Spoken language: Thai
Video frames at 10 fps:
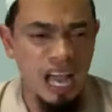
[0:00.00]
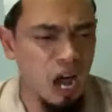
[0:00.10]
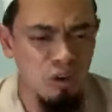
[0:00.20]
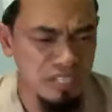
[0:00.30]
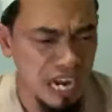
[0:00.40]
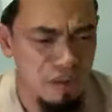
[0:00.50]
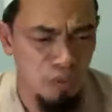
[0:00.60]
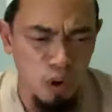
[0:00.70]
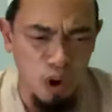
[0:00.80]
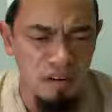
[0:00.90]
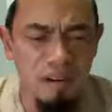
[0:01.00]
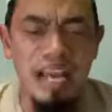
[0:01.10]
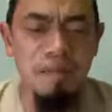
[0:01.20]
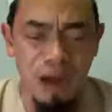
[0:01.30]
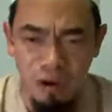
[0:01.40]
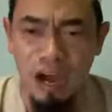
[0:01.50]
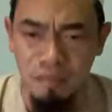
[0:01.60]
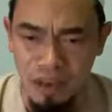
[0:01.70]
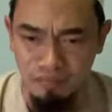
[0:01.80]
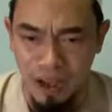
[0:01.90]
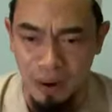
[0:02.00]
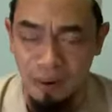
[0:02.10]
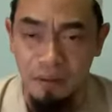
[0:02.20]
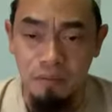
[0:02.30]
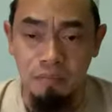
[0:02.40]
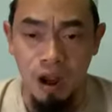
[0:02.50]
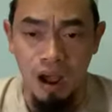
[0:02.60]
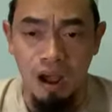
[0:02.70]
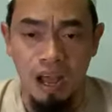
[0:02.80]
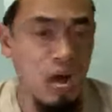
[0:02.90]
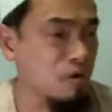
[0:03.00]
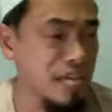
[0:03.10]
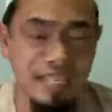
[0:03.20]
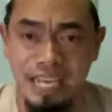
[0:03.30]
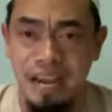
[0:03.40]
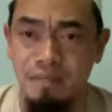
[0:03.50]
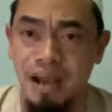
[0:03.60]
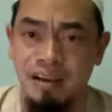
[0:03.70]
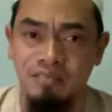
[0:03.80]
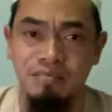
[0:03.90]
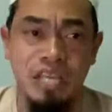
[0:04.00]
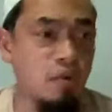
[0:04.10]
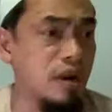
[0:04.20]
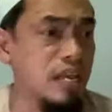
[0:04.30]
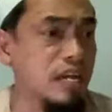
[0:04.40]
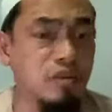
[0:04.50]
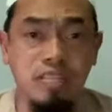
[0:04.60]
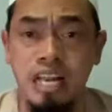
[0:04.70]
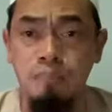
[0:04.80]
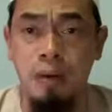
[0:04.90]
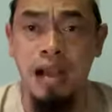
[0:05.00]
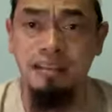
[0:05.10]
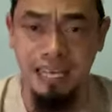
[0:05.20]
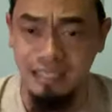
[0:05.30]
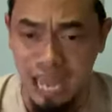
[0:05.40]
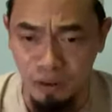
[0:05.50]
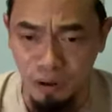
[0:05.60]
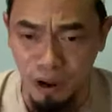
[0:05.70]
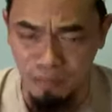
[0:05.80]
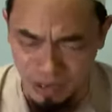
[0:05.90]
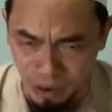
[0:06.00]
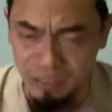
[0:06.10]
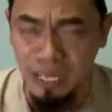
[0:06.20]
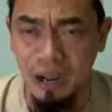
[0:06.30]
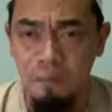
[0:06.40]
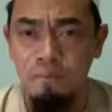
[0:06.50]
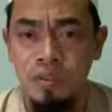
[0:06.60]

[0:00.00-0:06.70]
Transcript: เขาใจผู้คนรีบเอาเขาไปฝังเพราะเขาดีใจมากที่วันนี้เขาจะได้พักอย่างถาวรพี่น้องที่รัก